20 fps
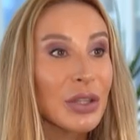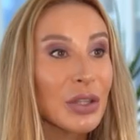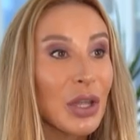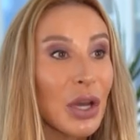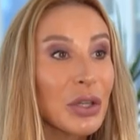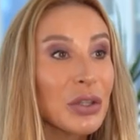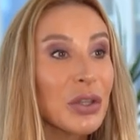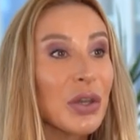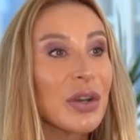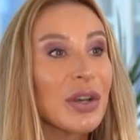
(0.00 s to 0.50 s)

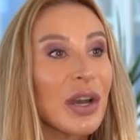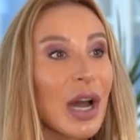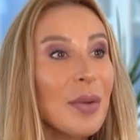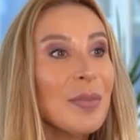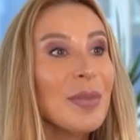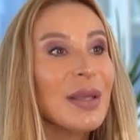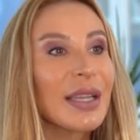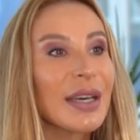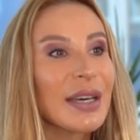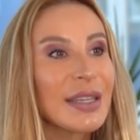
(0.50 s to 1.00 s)
دكتور
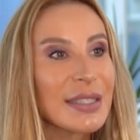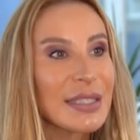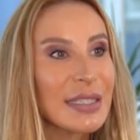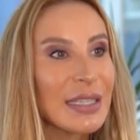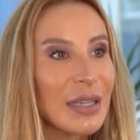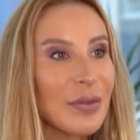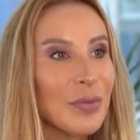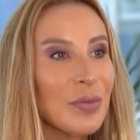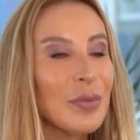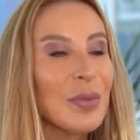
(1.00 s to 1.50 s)
رامي
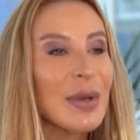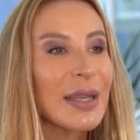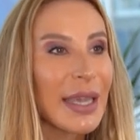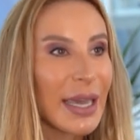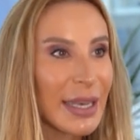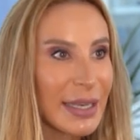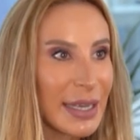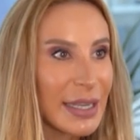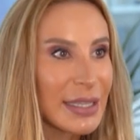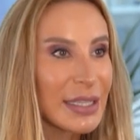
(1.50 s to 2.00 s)
الخطيب
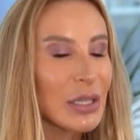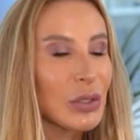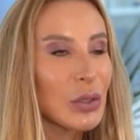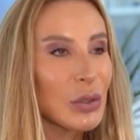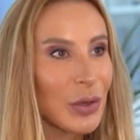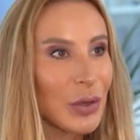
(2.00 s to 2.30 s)
بالكنديان